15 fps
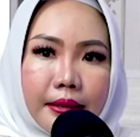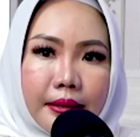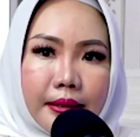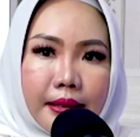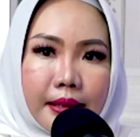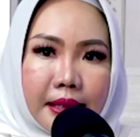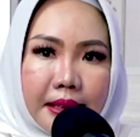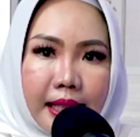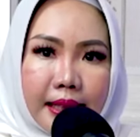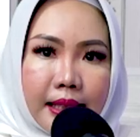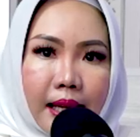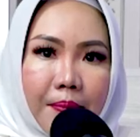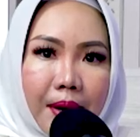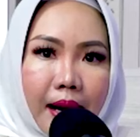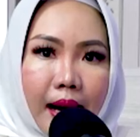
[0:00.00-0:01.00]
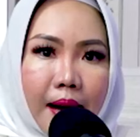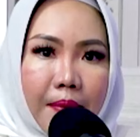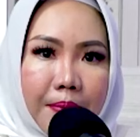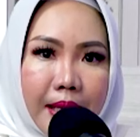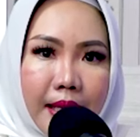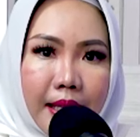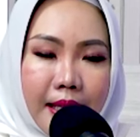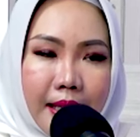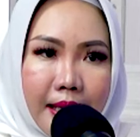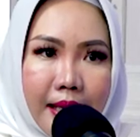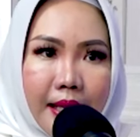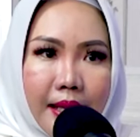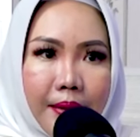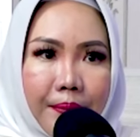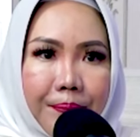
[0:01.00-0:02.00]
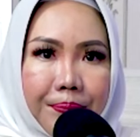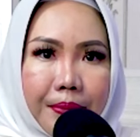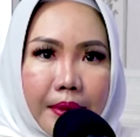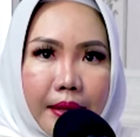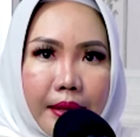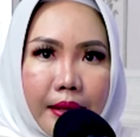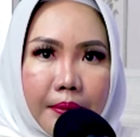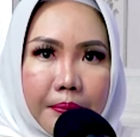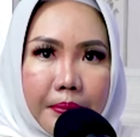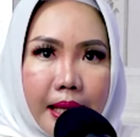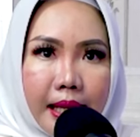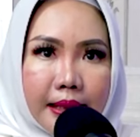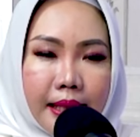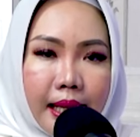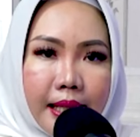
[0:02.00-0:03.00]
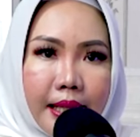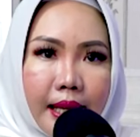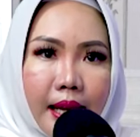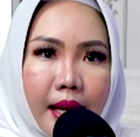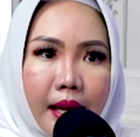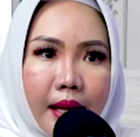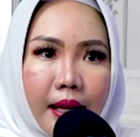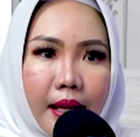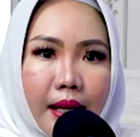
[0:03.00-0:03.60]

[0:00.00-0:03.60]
kerjasama kami ini biasanya